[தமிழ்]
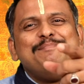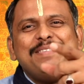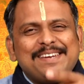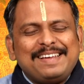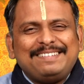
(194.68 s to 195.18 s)

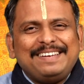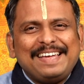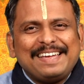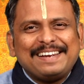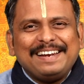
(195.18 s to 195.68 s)
மிதுராசி
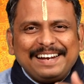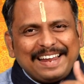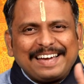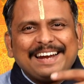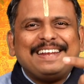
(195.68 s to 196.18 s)
நேயர்கள்
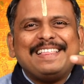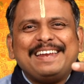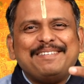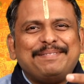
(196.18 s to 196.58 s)
நான் கரெக்டாக தானே